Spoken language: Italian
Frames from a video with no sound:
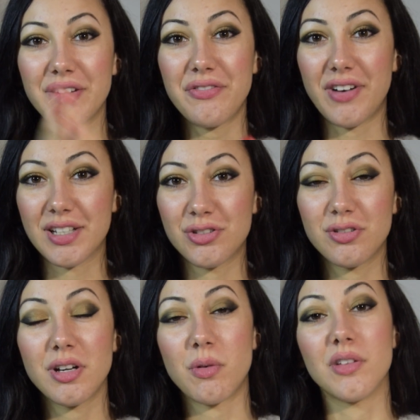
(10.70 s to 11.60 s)

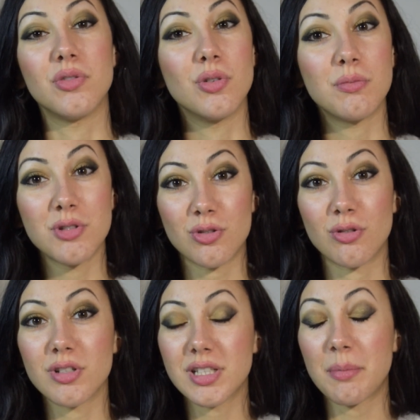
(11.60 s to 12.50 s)
faccio da quando mi
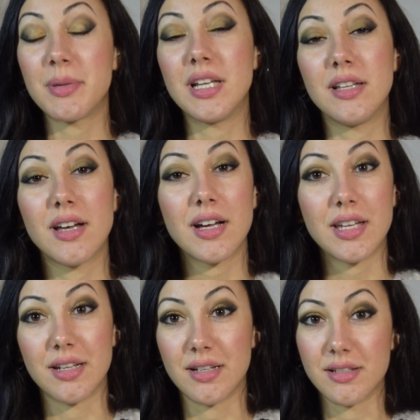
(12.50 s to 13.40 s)
sono stabilita
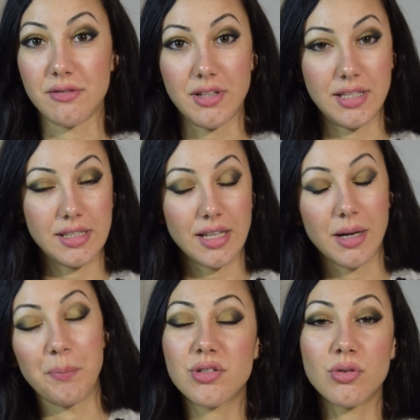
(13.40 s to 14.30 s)
in
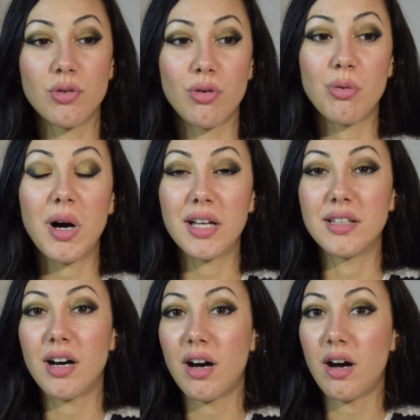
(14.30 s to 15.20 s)
Svizzera. Sono qua
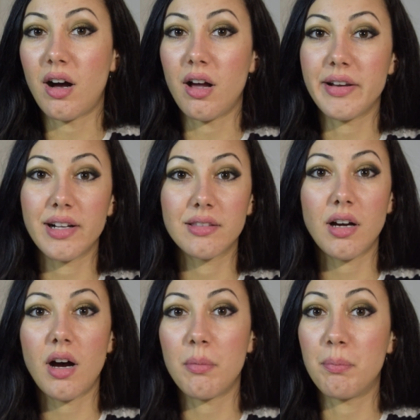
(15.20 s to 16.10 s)
da in
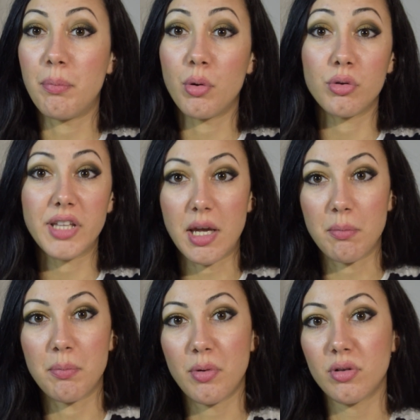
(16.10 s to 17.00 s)
realtà poco
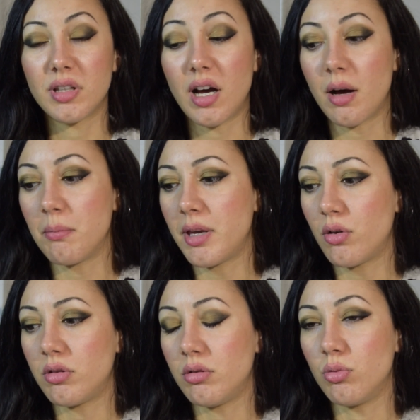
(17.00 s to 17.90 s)
tempo, da
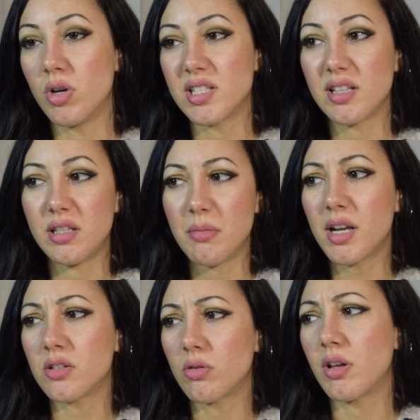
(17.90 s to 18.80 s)
meno di due
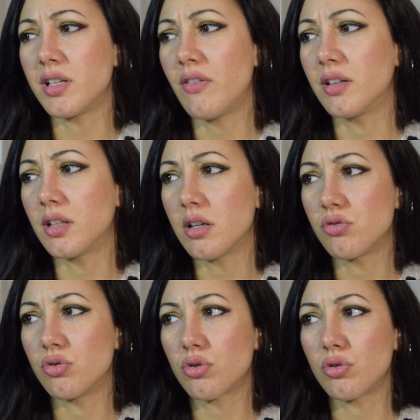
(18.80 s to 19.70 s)
settimane, sono arrivata
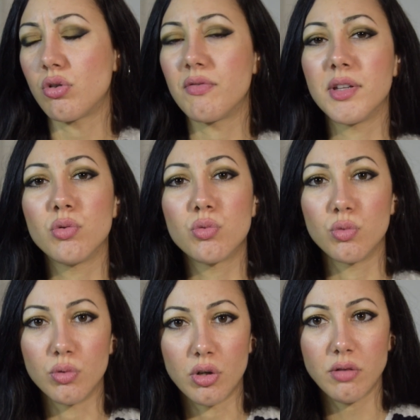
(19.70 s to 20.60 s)
giorno
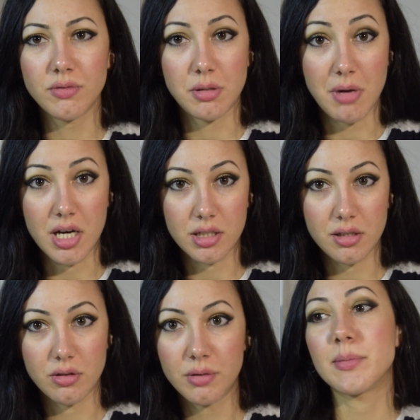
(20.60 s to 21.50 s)
21 di
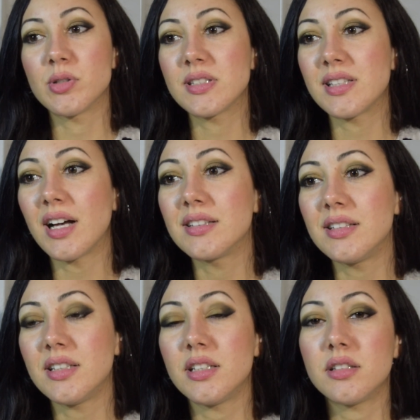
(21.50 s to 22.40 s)
marzo. Siamo
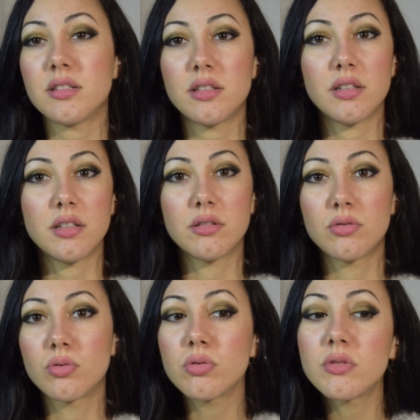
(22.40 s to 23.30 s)
stati eh,
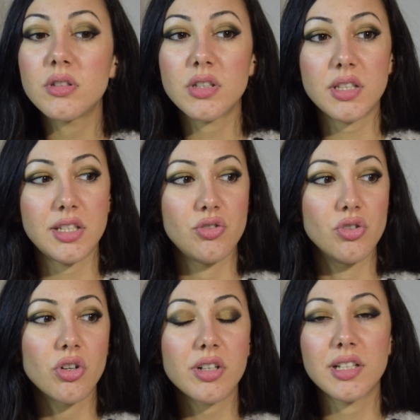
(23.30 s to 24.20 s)
tutti tutti i
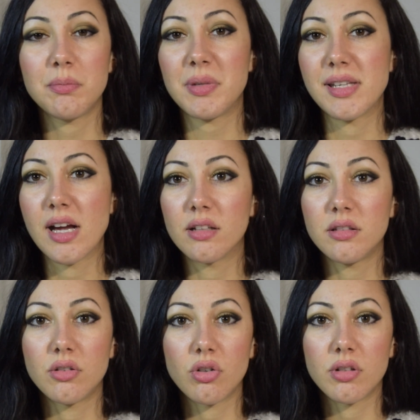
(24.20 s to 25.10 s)
giorni
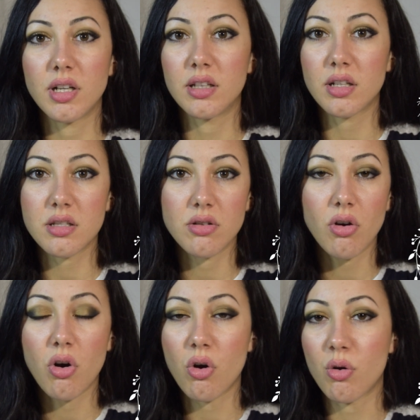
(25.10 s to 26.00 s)
impegnati con il
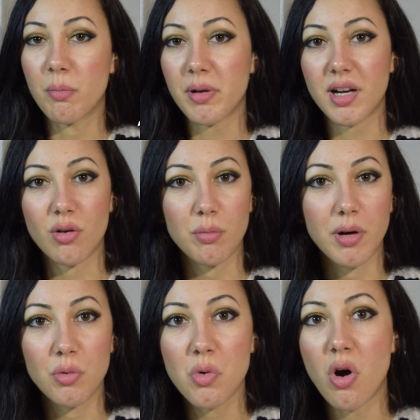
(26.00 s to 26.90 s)
trasloco, comprare
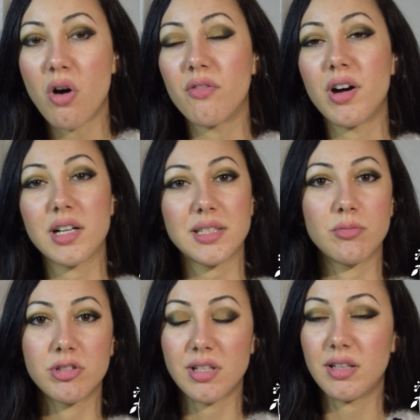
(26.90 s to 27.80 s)
roba nuova,
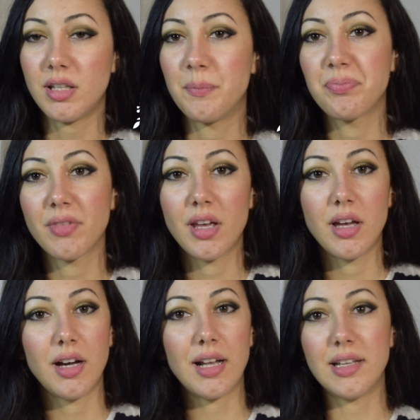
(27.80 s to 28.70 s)
siamo stati
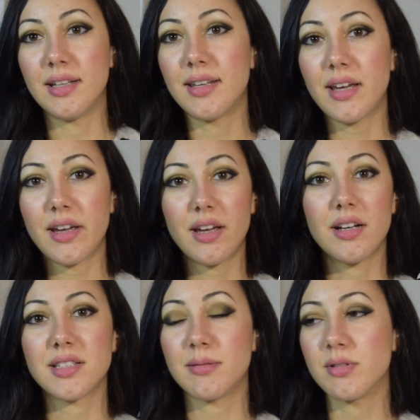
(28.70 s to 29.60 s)

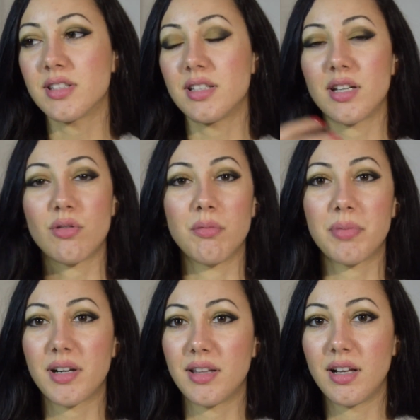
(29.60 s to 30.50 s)
all'IKEA, siamo stati a
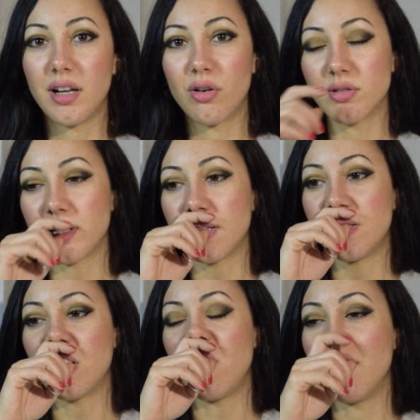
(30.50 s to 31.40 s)
comprare delle cose che
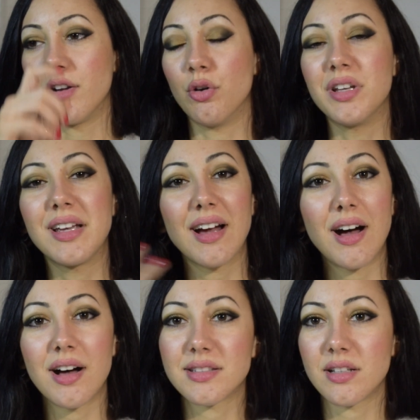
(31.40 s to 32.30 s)
servivano in
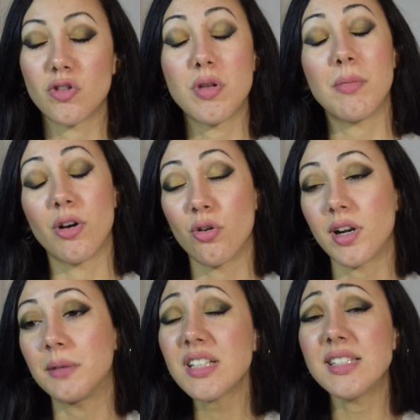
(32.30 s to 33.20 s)
casa, dobbiamo
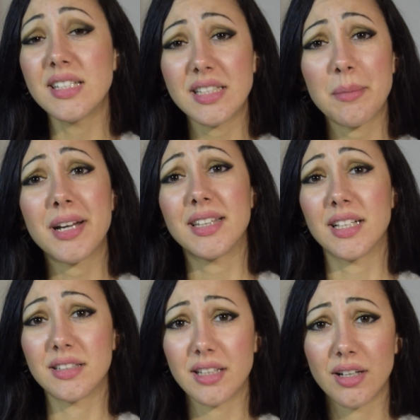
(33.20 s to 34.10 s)
ancora sistemare
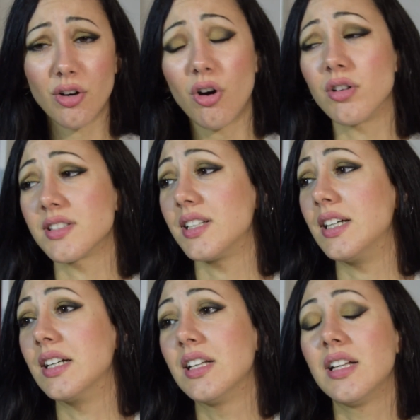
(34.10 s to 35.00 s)
tante
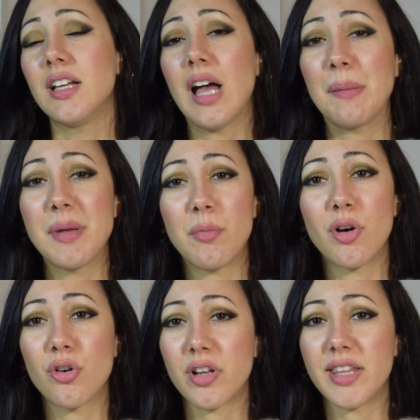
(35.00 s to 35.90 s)
cose, abbiamo
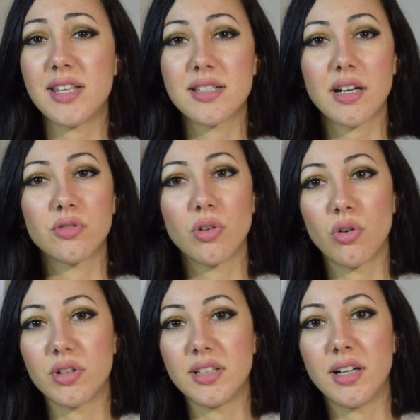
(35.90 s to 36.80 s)
ancora degli
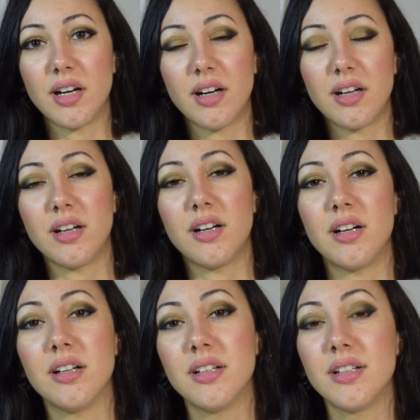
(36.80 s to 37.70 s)
scatoloni da,